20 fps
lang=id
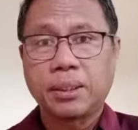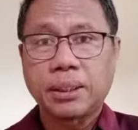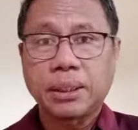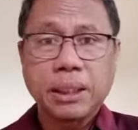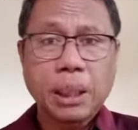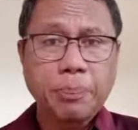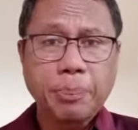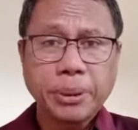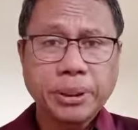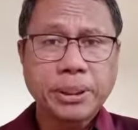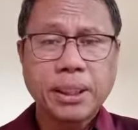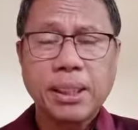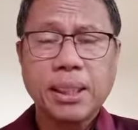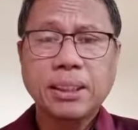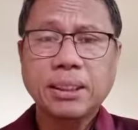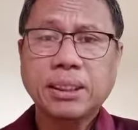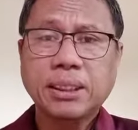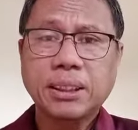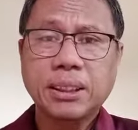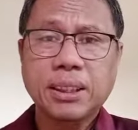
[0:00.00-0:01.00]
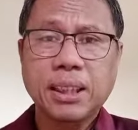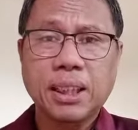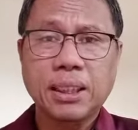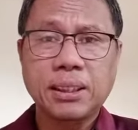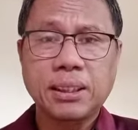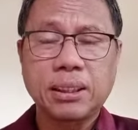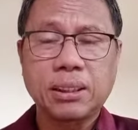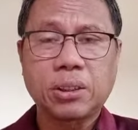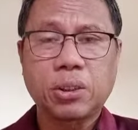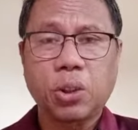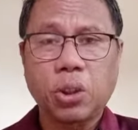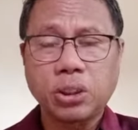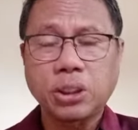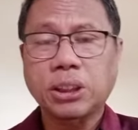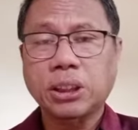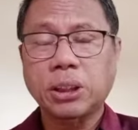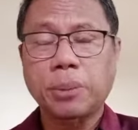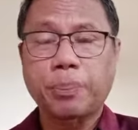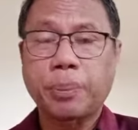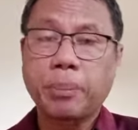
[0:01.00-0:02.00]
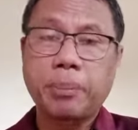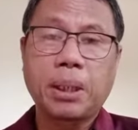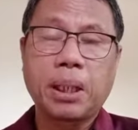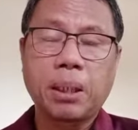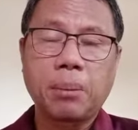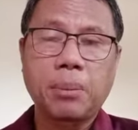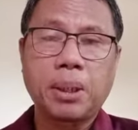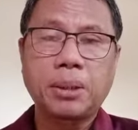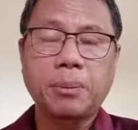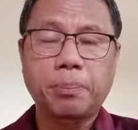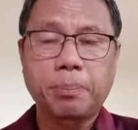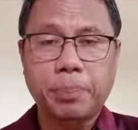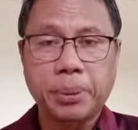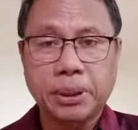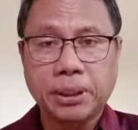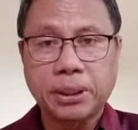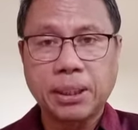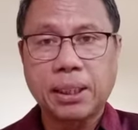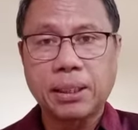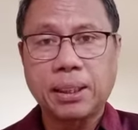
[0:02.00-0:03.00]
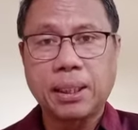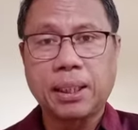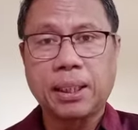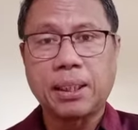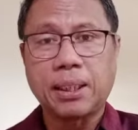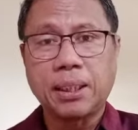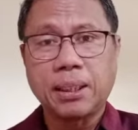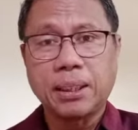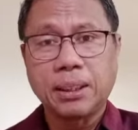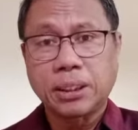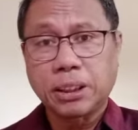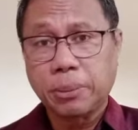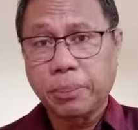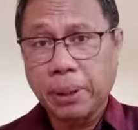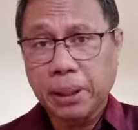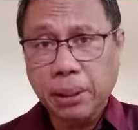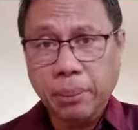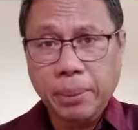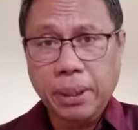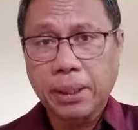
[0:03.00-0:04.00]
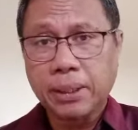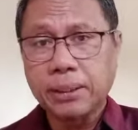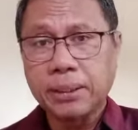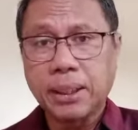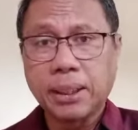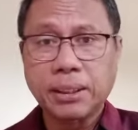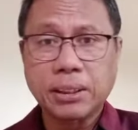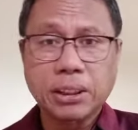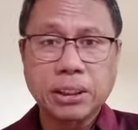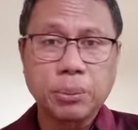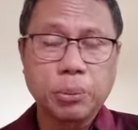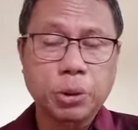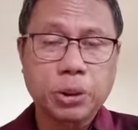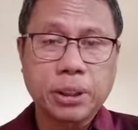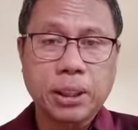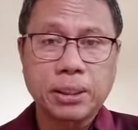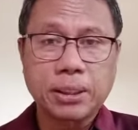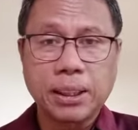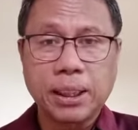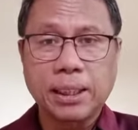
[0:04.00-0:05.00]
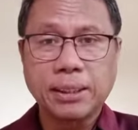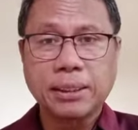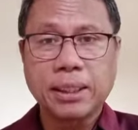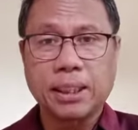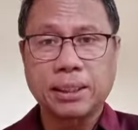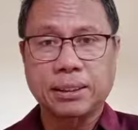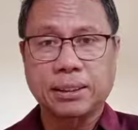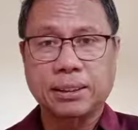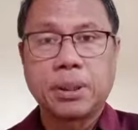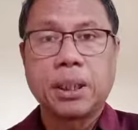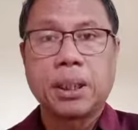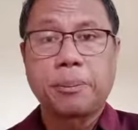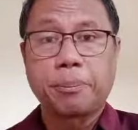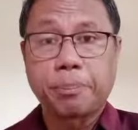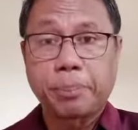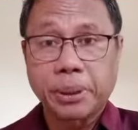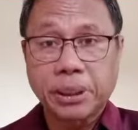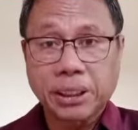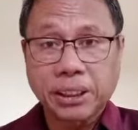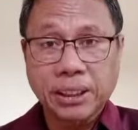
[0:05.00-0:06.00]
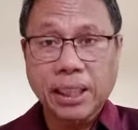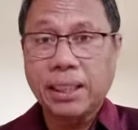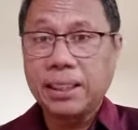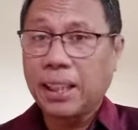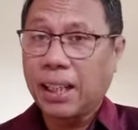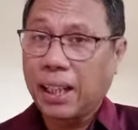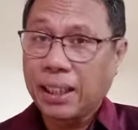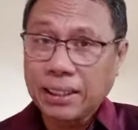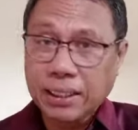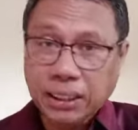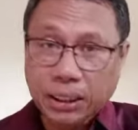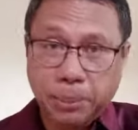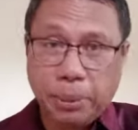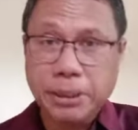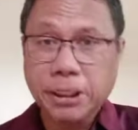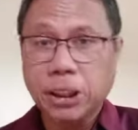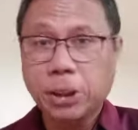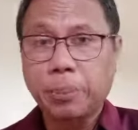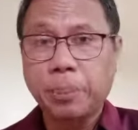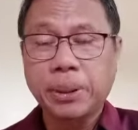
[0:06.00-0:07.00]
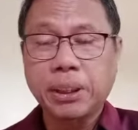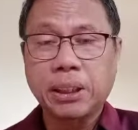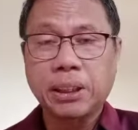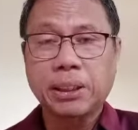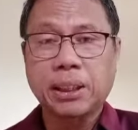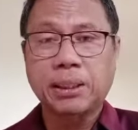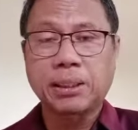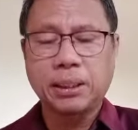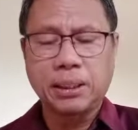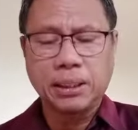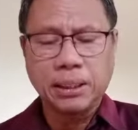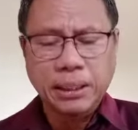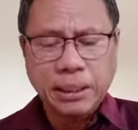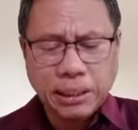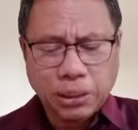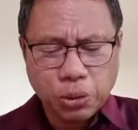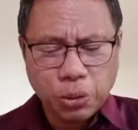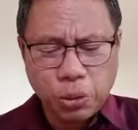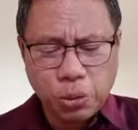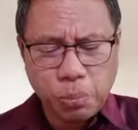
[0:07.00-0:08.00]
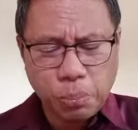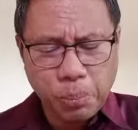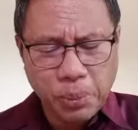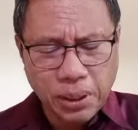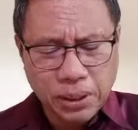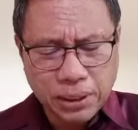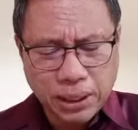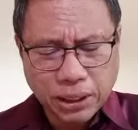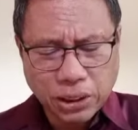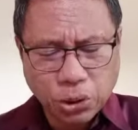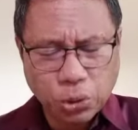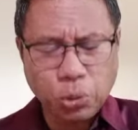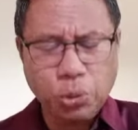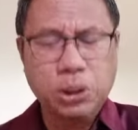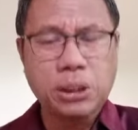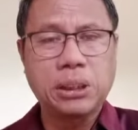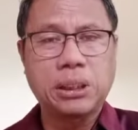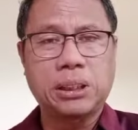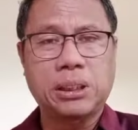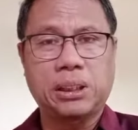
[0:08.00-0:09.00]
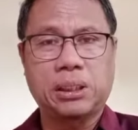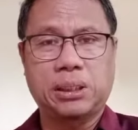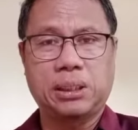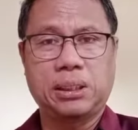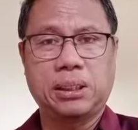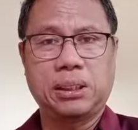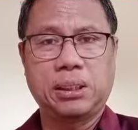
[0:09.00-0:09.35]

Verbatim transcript: Tetapi sayang sekali konsep pemahaman percaya sebagaimana yang disebutkan di atas, percaya hanya sebatas pikiran, itu merasuki